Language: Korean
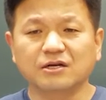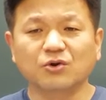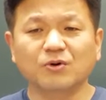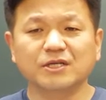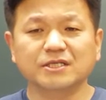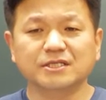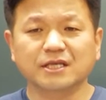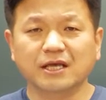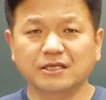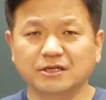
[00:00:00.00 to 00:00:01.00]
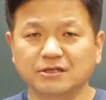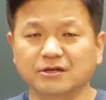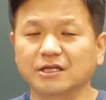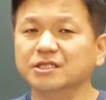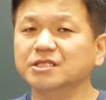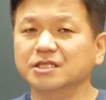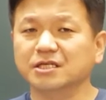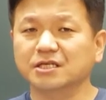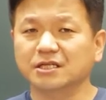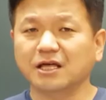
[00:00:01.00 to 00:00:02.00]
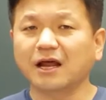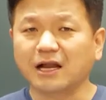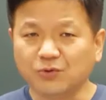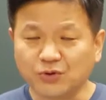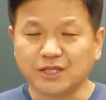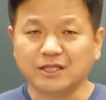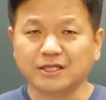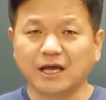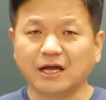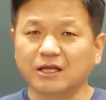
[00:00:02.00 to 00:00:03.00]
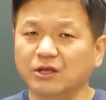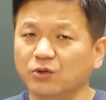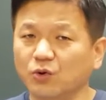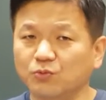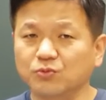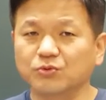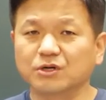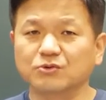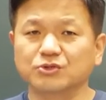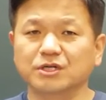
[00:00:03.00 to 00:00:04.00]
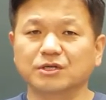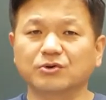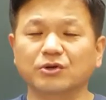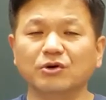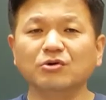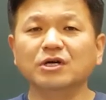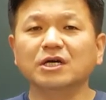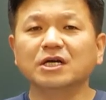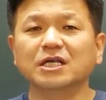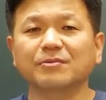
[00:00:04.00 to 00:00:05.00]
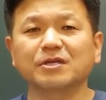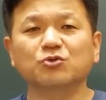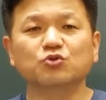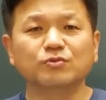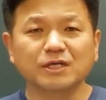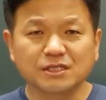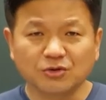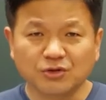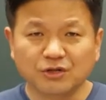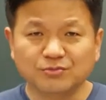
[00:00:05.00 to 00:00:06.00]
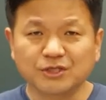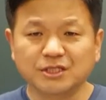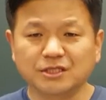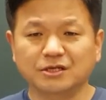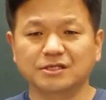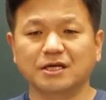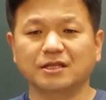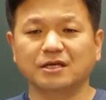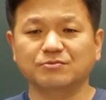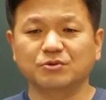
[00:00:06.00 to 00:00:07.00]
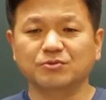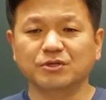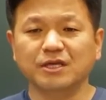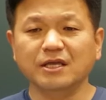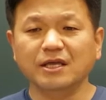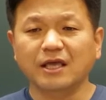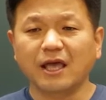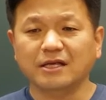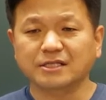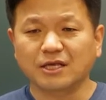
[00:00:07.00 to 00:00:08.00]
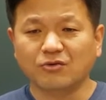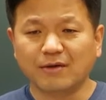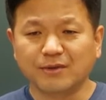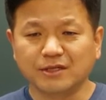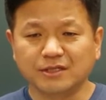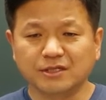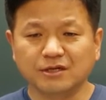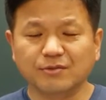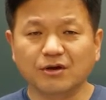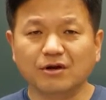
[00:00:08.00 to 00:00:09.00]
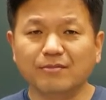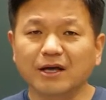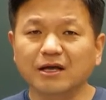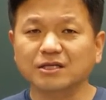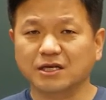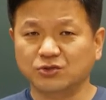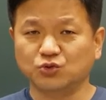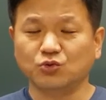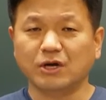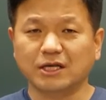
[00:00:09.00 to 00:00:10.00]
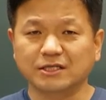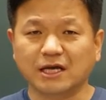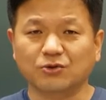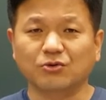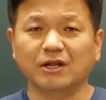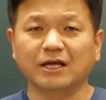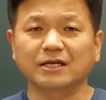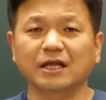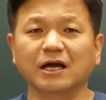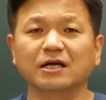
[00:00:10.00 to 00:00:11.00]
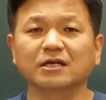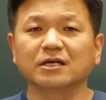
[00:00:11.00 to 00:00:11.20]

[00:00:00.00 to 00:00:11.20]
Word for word: 글로벌 인재 전형의 특징을 일단 알고 있느냐 요 부분과 우선이고요. 그다음 에 이제 두 번째로 여러분이 신경 써야 될 부분이 에세이와 면접이 얼마나 이게 중요하게 작용을 하느냐.